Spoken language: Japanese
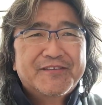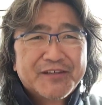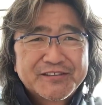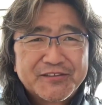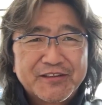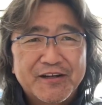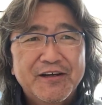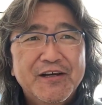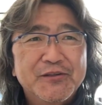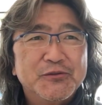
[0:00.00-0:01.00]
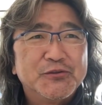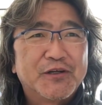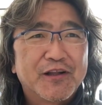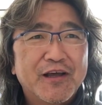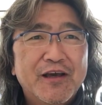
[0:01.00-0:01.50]
おかしくなったな途
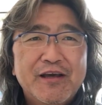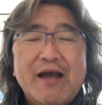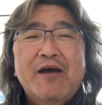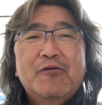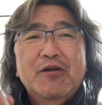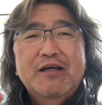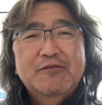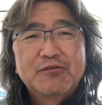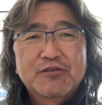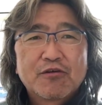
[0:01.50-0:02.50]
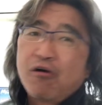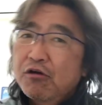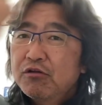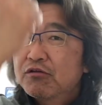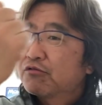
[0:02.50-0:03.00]
中からねいや俺はこんなさ
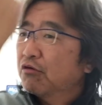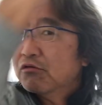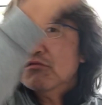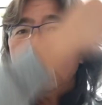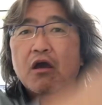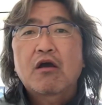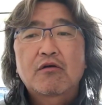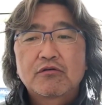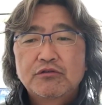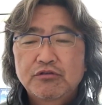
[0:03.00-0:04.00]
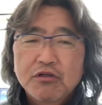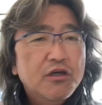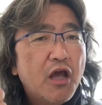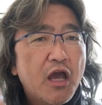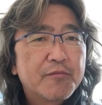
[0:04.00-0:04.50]
関係ないって言ったろうだ
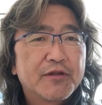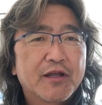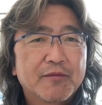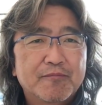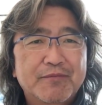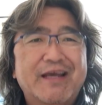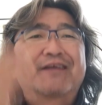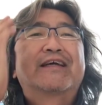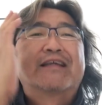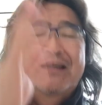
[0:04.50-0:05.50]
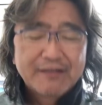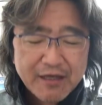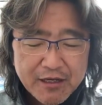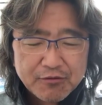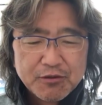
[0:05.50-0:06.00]
ジャニーみたいなキャラクターじゃん
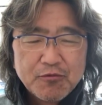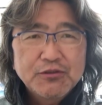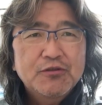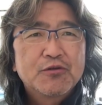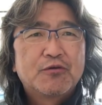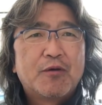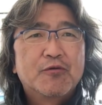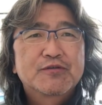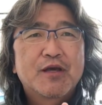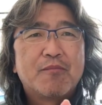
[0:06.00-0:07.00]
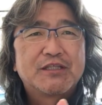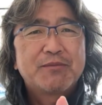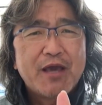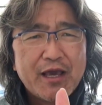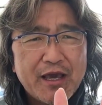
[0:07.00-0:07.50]
れでもう一人の子はものすごい真
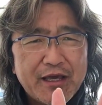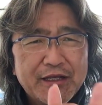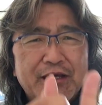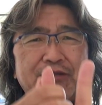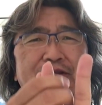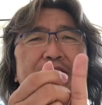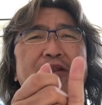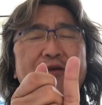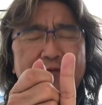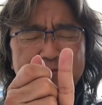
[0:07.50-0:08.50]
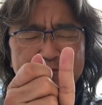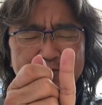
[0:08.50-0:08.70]
面目なキャラクターなのよ